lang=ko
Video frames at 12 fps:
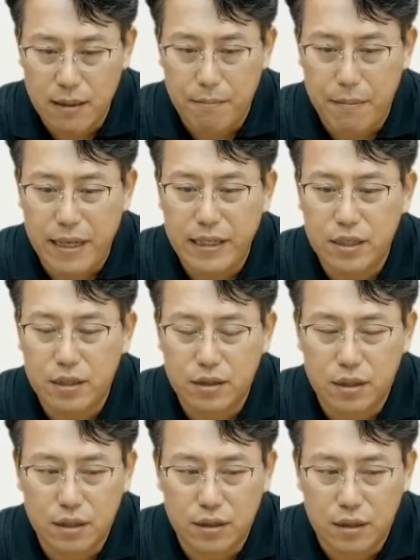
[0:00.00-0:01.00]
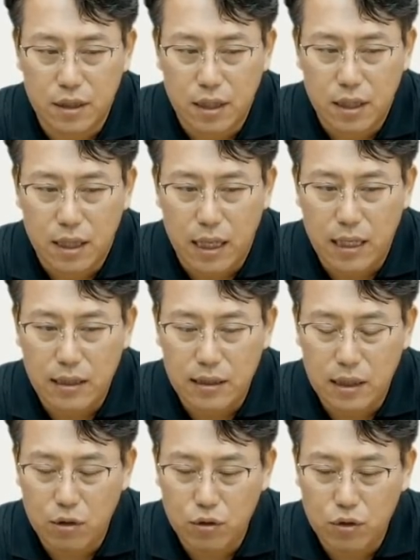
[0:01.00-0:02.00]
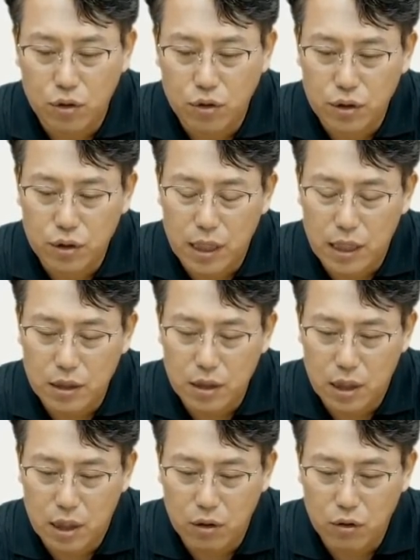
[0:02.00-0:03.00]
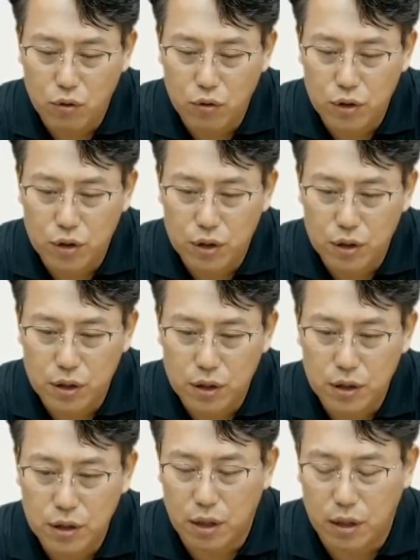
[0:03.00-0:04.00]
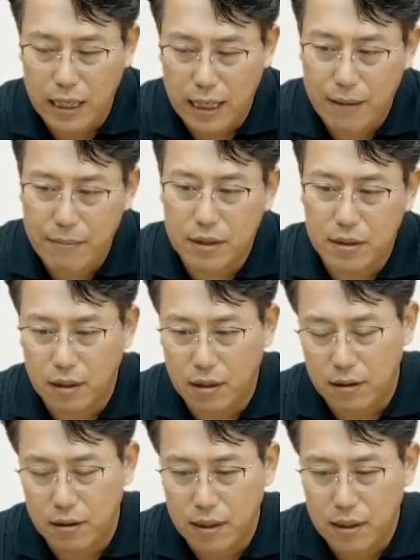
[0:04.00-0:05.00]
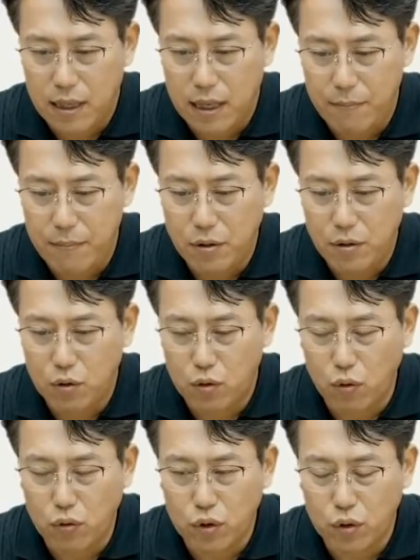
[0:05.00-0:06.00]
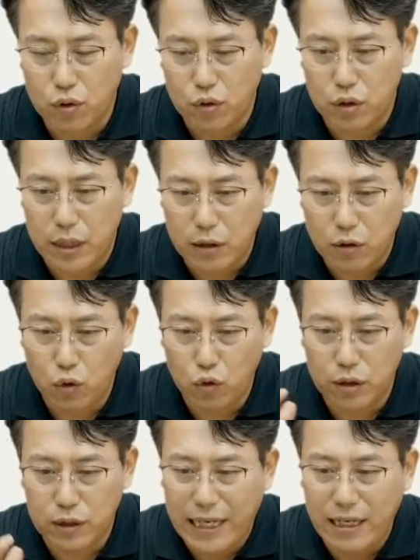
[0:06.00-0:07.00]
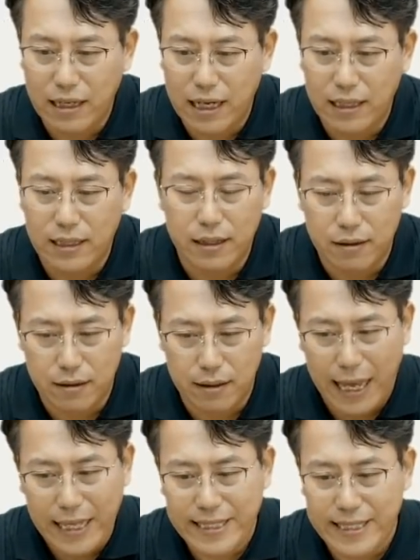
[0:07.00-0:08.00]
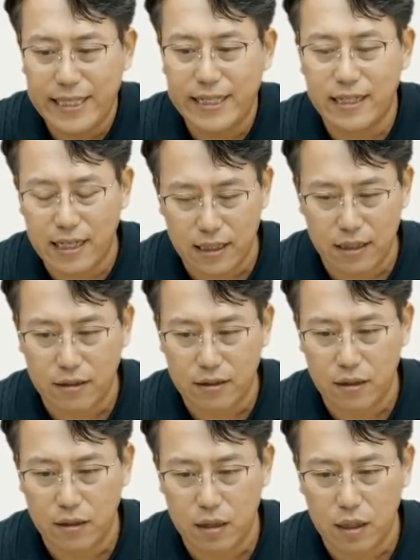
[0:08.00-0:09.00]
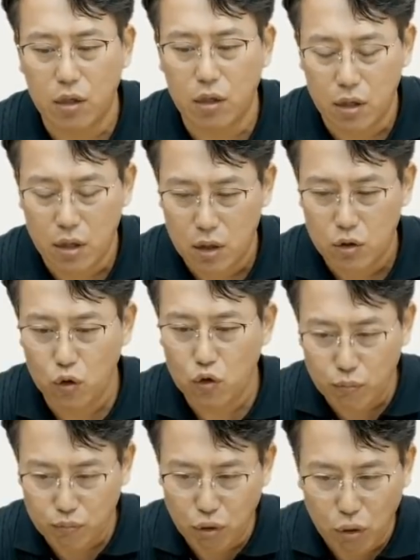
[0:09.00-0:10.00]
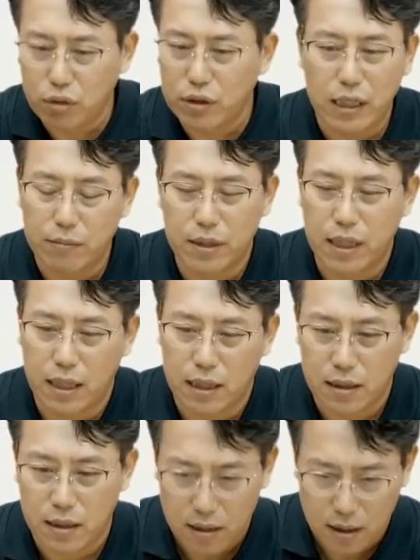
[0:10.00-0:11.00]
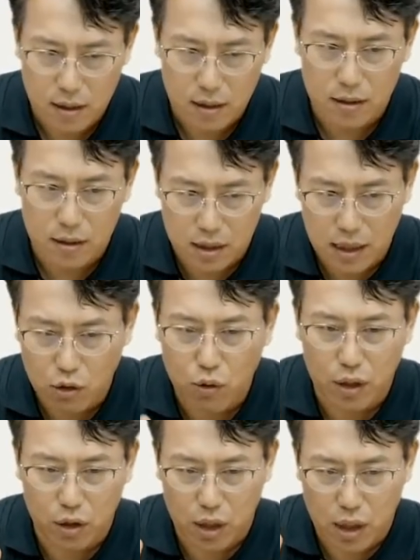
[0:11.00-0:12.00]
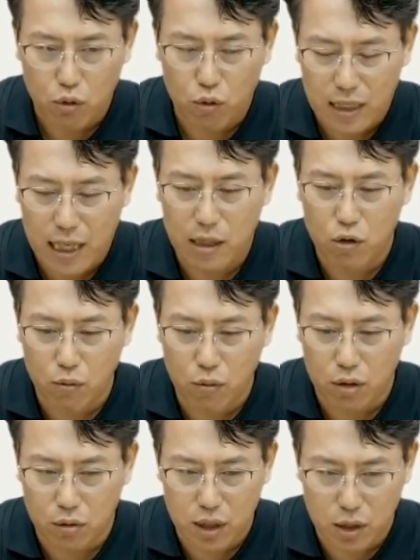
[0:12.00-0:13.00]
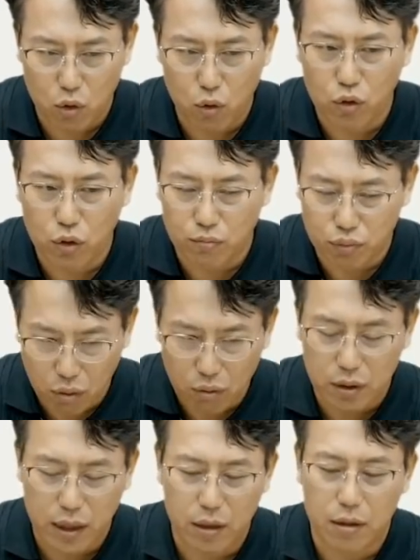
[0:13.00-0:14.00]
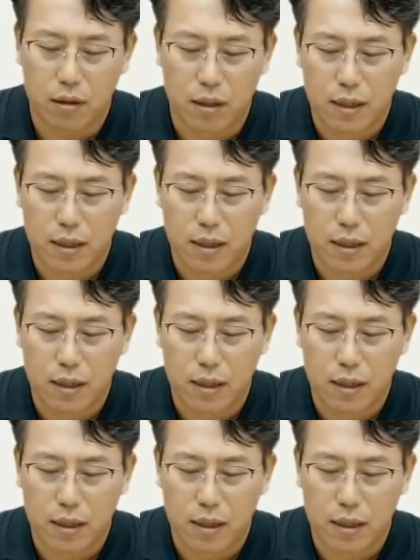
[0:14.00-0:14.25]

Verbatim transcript: 매니저들은 LG에너지솔루션을 거래하면서 한편으로 롱숏으로 얘를 숏을 때려놔야 돼요. 해지를 해야 되거든요. 그래서 숏은 무조건 때립니다. 시가총액 상위 종목 숏은 무조건 때려요.